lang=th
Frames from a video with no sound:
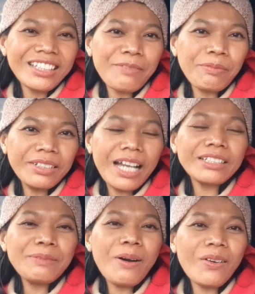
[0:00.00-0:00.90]
ทำอย่า
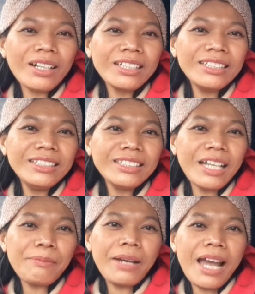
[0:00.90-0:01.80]
งที่บอกก็คือ
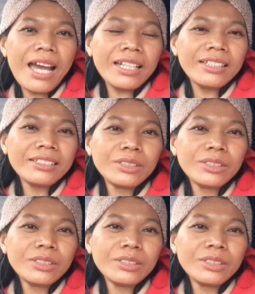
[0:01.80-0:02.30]
ทำงาน